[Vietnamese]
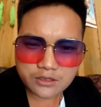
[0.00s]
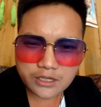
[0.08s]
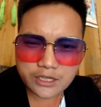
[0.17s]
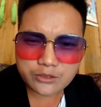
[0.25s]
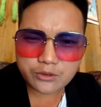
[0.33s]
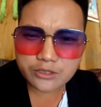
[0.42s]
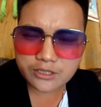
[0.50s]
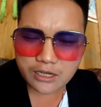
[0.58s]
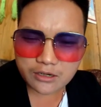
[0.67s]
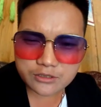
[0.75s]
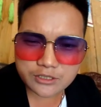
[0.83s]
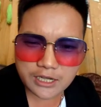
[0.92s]
ấy yo cha
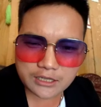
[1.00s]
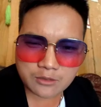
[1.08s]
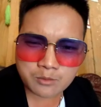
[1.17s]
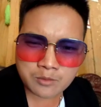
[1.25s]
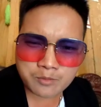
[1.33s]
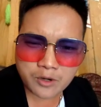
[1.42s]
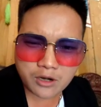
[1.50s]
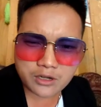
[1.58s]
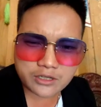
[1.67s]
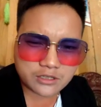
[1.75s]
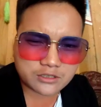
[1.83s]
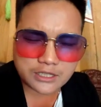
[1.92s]
lọt cha tao muốn lo
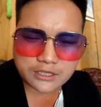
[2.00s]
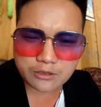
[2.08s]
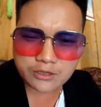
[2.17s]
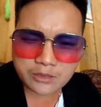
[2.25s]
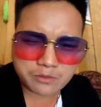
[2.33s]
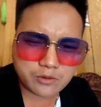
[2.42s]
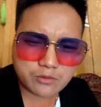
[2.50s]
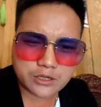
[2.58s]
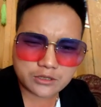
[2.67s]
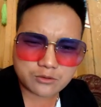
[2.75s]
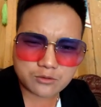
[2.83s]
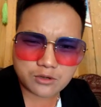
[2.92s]
là cha tao nên muốn
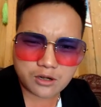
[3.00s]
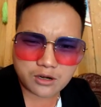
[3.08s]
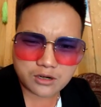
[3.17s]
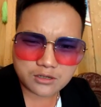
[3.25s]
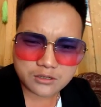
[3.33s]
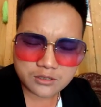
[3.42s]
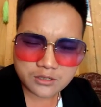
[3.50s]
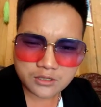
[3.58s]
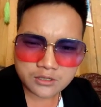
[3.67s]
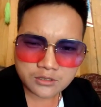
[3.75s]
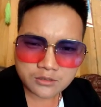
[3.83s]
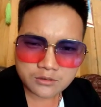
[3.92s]
ấy tụi nọ
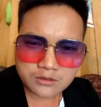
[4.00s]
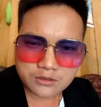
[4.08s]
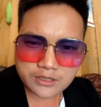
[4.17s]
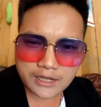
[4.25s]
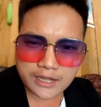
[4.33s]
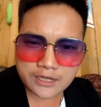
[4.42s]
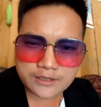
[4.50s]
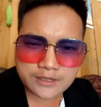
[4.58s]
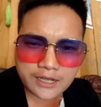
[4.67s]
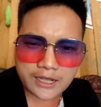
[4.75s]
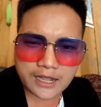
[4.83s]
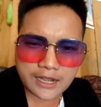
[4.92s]
cái
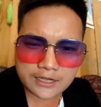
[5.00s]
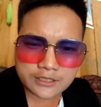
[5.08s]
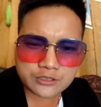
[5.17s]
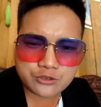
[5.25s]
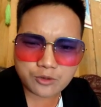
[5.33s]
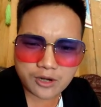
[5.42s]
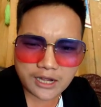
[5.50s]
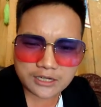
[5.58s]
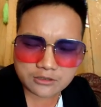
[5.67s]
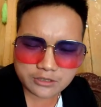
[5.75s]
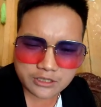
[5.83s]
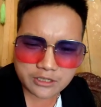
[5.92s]
đại á in chú á
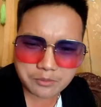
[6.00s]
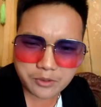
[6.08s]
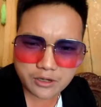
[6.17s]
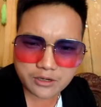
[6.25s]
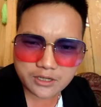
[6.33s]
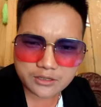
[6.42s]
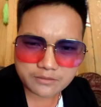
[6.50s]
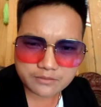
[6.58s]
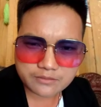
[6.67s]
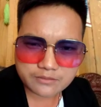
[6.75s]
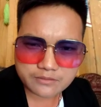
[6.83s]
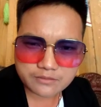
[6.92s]
cho tới chìm lo nè
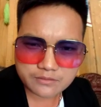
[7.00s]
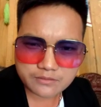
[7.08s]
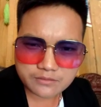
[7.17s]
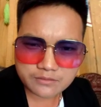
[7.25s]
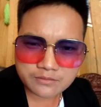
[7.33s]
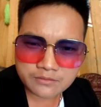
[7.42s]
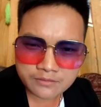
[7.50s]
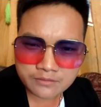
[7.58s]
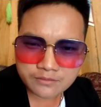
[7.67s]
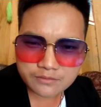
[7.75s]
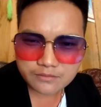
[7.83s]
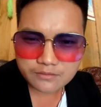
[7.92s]
ừ
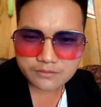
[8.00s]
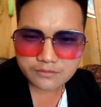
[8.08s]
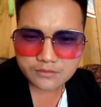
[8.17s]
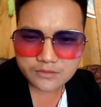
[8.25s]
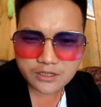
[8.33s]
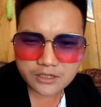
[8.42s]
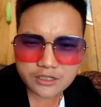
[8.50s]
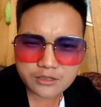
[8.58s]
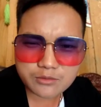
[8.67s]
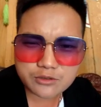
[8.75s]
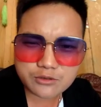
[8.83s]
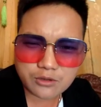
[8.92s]
cho
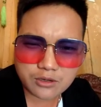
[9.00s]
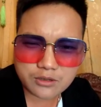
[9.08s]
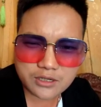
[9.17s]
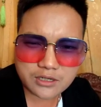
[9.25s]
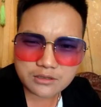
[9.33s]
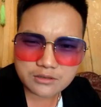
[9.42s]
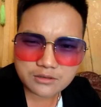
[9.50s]
nên một chùa luôn nè